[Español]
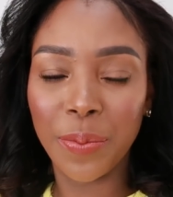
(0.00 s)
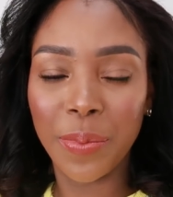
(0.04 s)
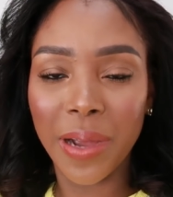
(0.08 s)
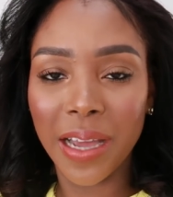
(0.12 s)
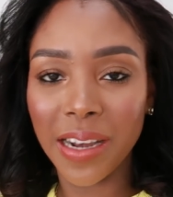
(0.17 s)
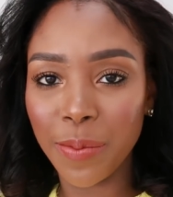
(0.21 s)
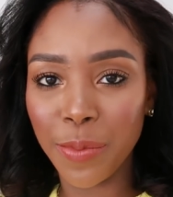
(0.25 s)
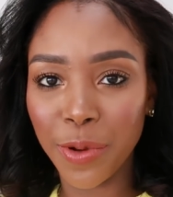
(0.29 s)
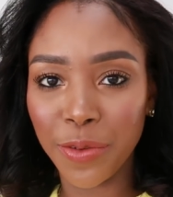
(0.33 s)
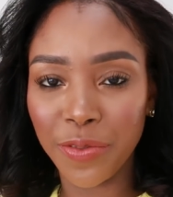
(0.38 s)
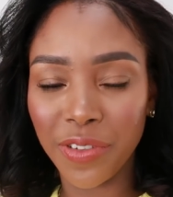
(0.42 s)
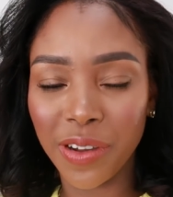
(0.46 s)

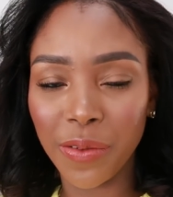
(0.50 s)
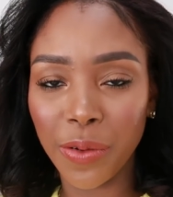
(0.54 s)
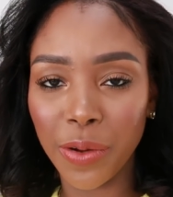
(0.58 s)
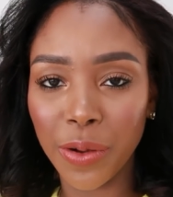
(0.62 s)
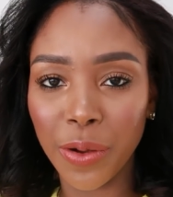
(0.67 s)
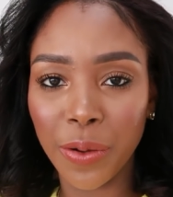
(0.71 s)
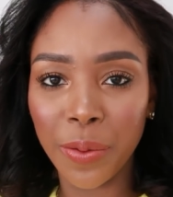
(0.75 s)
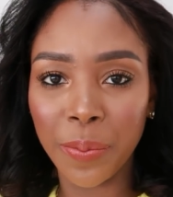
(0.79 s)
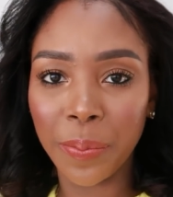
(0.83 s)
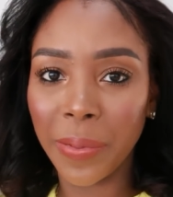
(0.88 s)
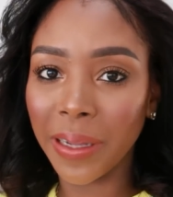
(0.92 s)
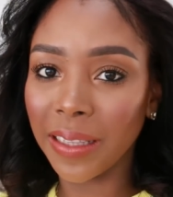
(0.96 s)
Mari, por
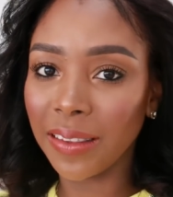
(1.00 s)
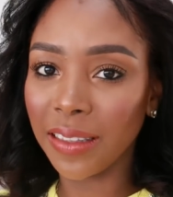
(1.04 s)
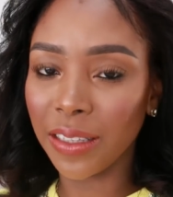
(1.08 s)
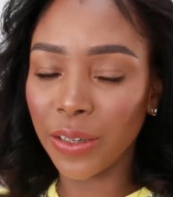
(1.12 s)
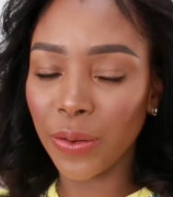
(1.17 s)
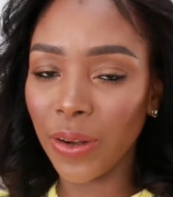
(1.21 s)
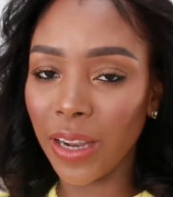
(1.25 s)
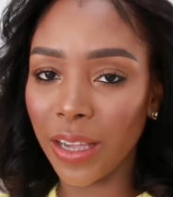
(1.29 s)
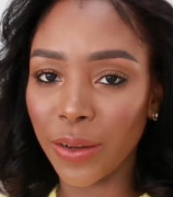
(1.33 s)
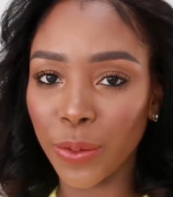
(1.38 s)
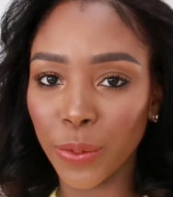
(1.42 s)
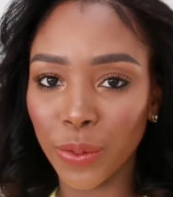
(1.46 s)
favor,
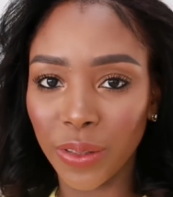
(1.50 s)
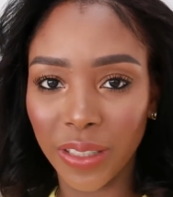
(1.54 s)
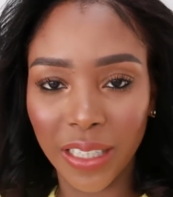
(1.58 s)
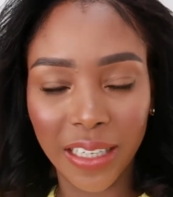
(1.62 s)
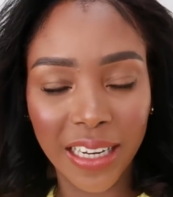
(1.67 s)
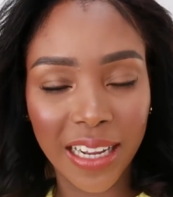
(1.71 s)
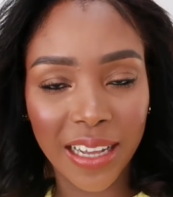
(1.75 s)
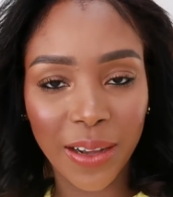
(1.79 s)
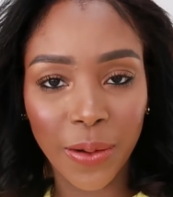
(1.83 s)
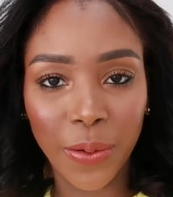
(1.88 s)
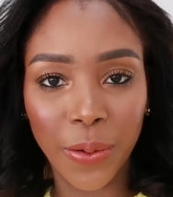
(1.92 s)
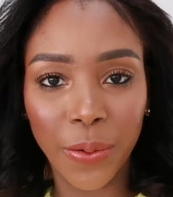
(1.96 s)
compártenos la
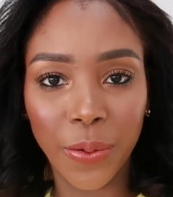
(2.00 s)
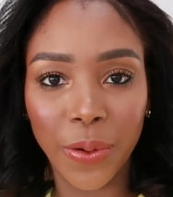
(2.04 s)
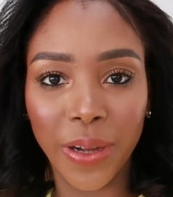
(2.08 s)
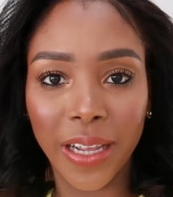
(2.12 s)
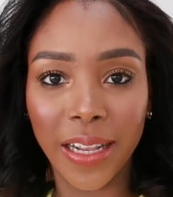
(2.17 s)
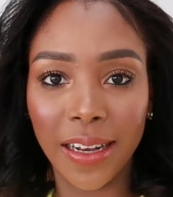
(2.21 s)
rutina o